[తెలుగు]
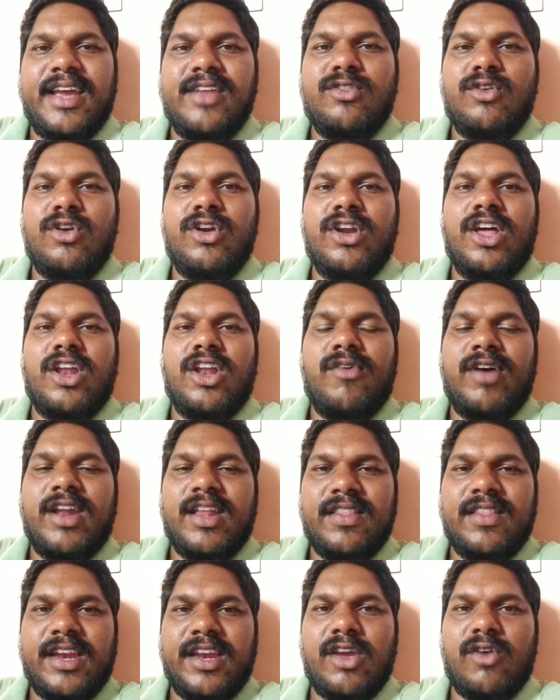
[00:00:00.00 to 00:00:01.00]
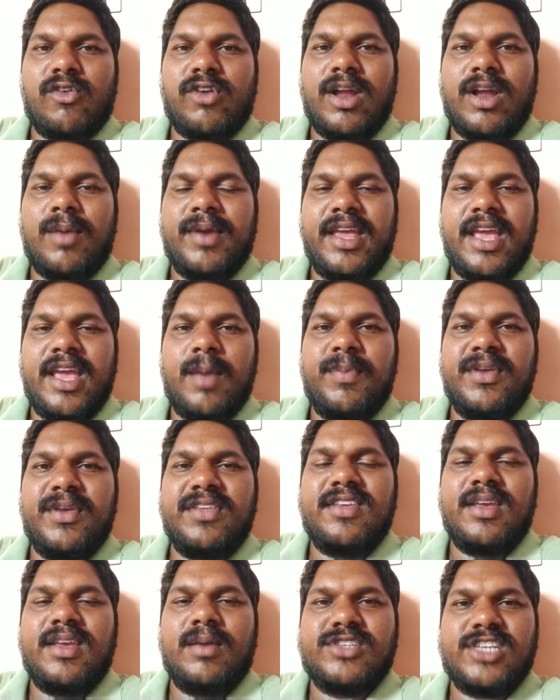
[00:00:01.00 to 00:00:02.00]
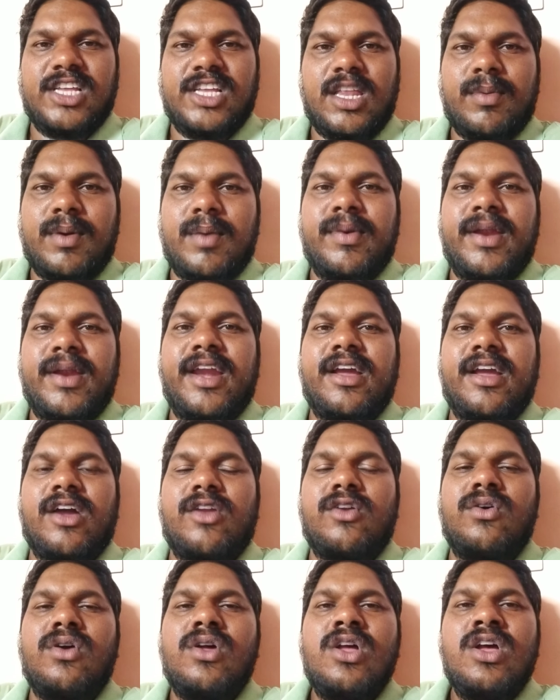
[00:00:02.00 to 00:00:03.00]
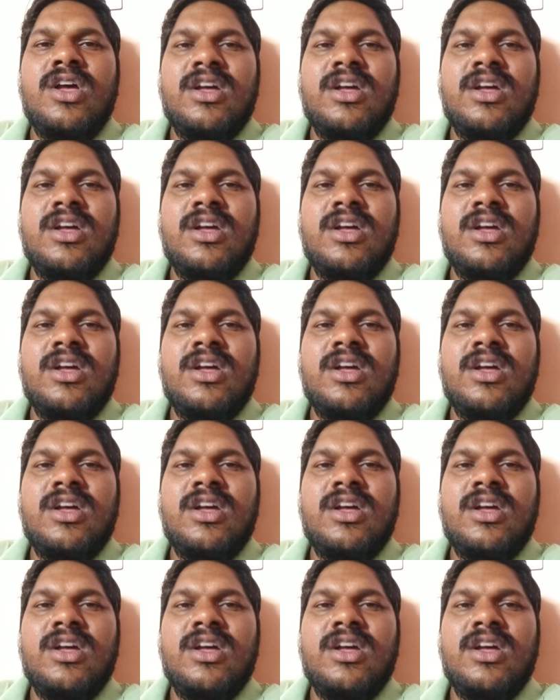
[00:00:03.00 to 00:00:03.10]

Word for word: రైతులు ఉన్నారో వారందరికీ కూడా మన ఏపీ సీఎం చంద్రబాబు నాయుడు గారు